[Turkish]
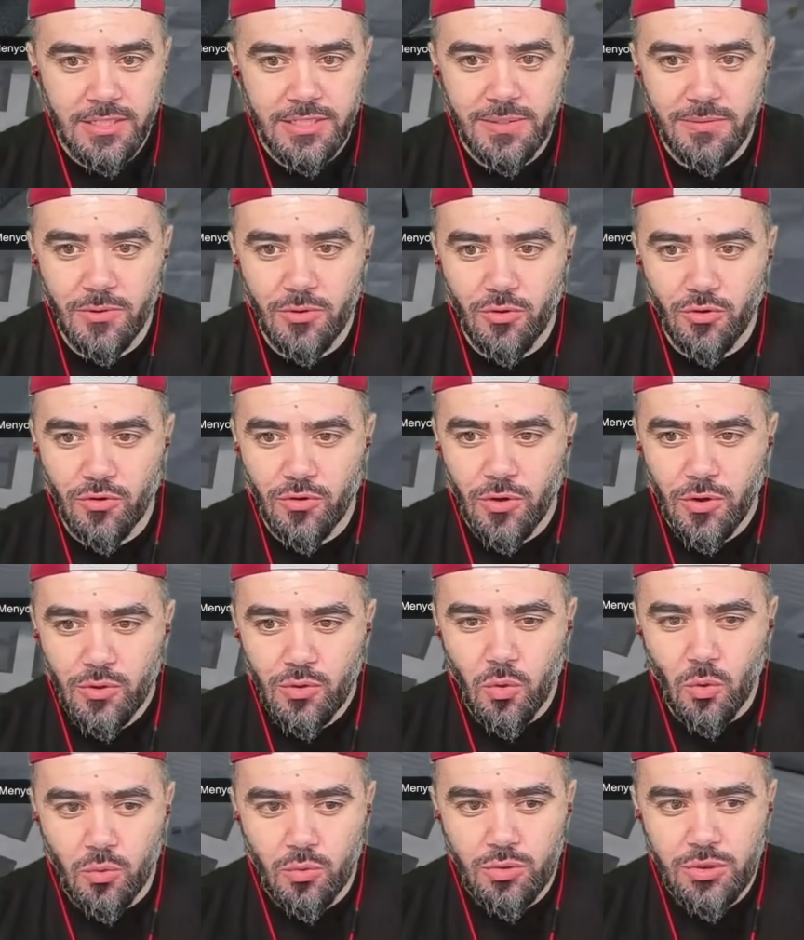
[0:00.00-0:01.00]
Şimdi dur.
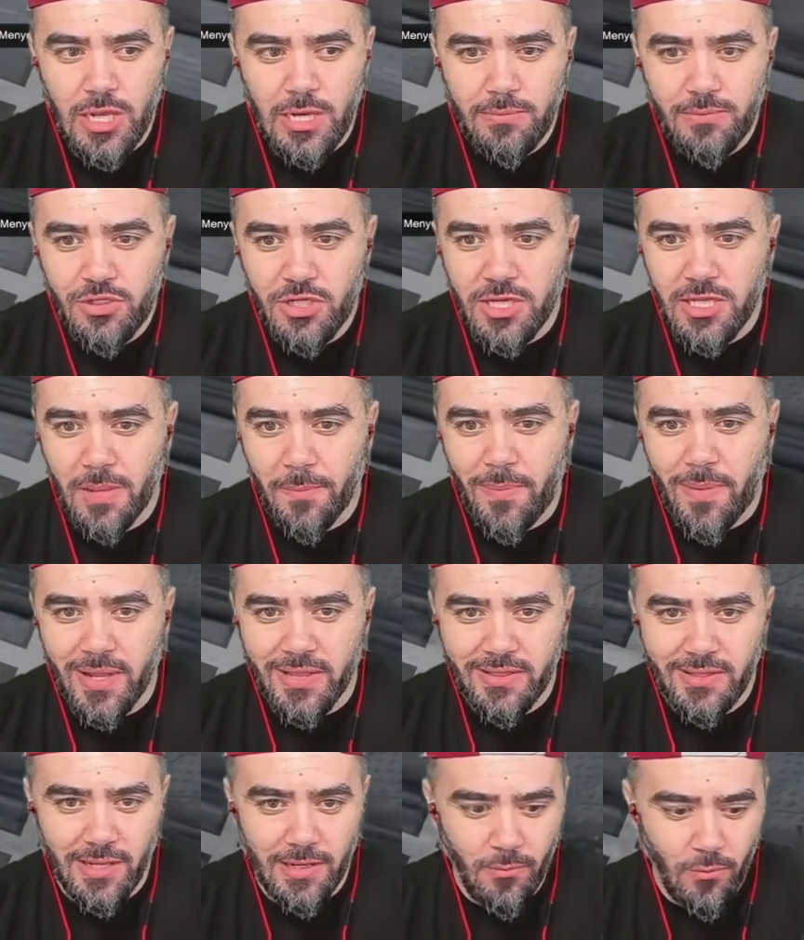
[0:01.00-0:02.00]
Çok güzel bir şekilde
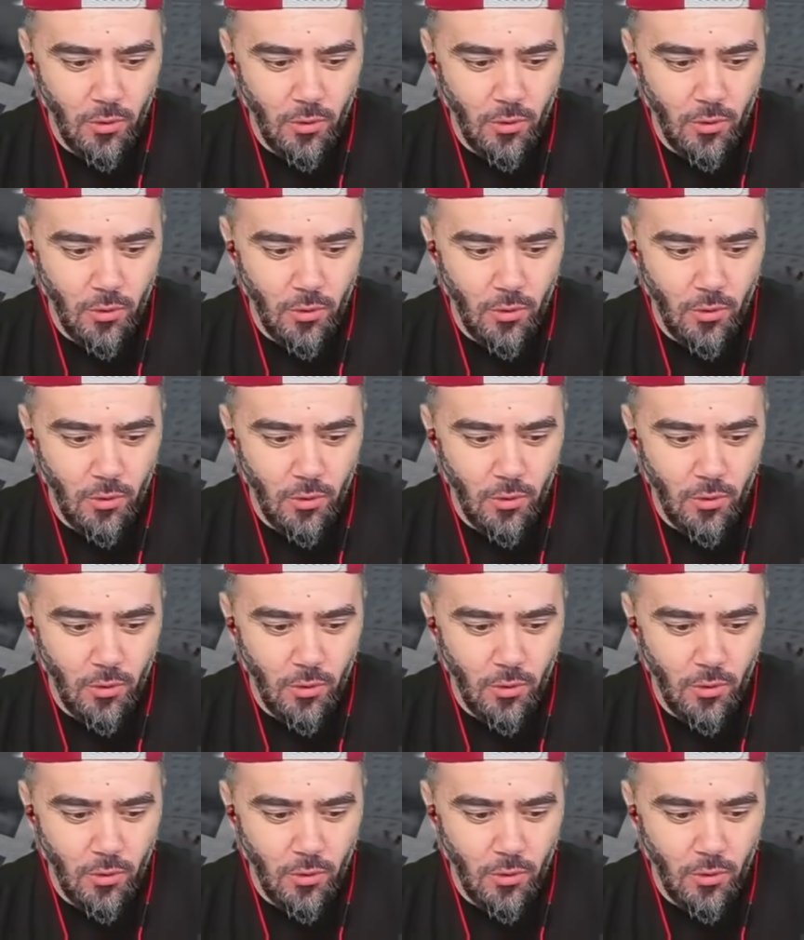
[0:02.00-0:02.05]
patlayalım